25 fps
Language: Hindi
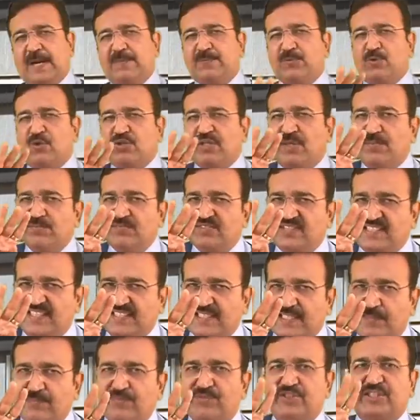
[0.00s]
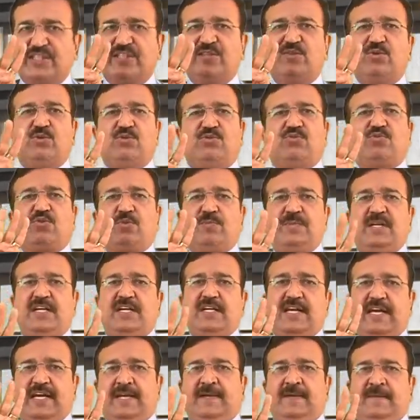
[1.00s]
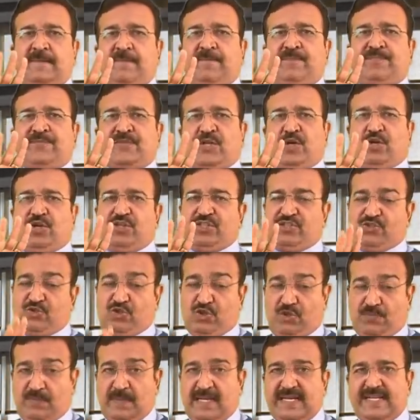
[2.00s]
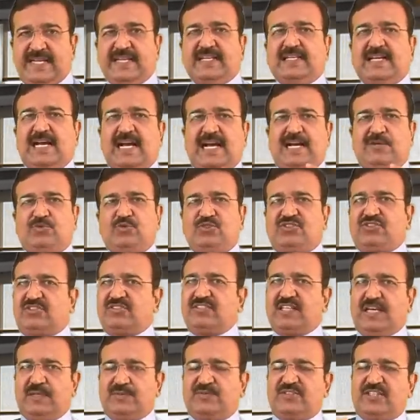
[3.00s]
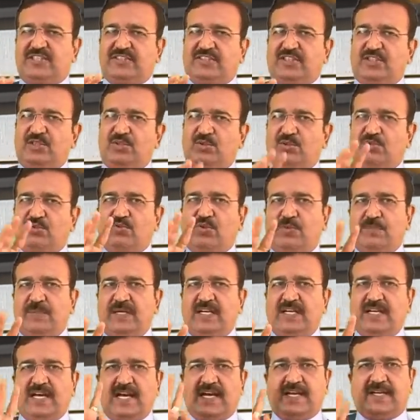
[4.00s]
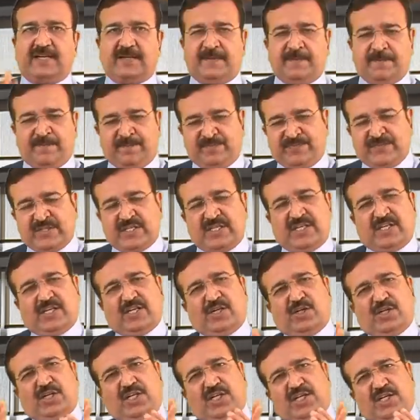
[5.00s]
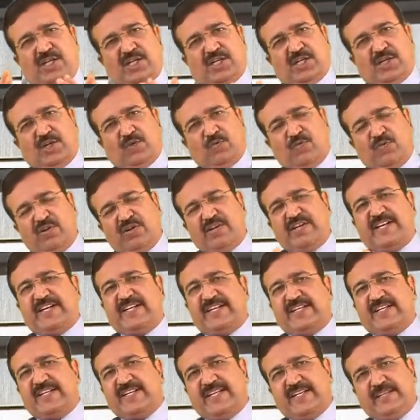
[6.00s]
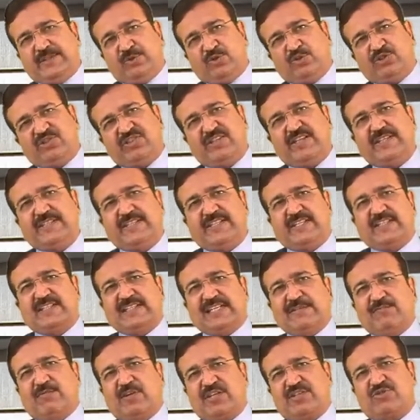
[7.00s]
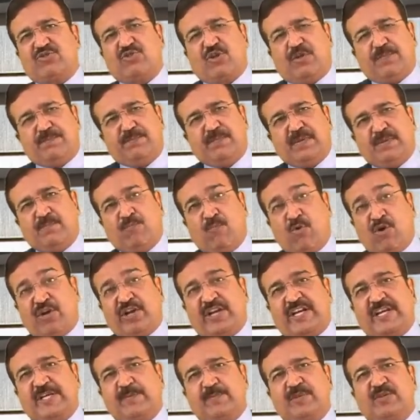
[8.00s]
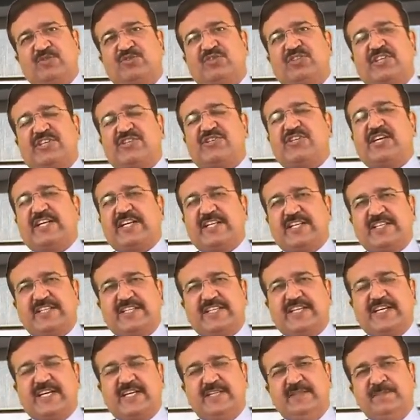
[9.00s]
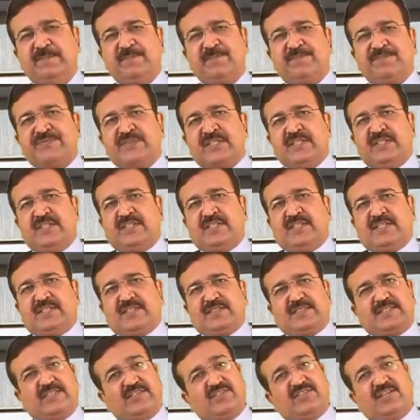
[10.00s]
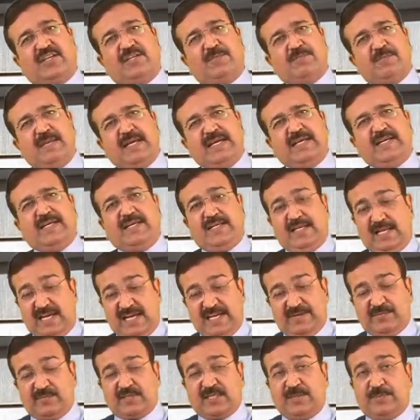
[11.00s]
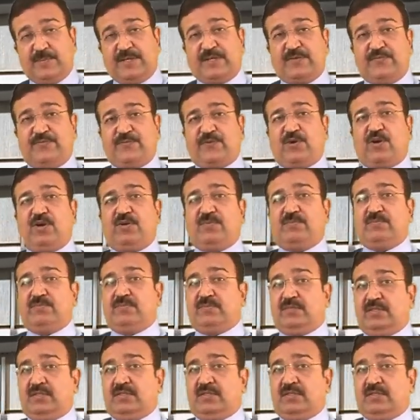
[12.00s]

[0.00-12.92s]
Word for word: आपको कम से कम तीन लोगों को मिलना है और जो मैंने कहा उस हिसाब से तीन लोगों को मिलना है वो लेडी ने दूसरे दिन के वर्कशॉप में मॉर्निंग में उसने शेयरिंग किया कि सर मैं आई एम कमिंग फ्रॉम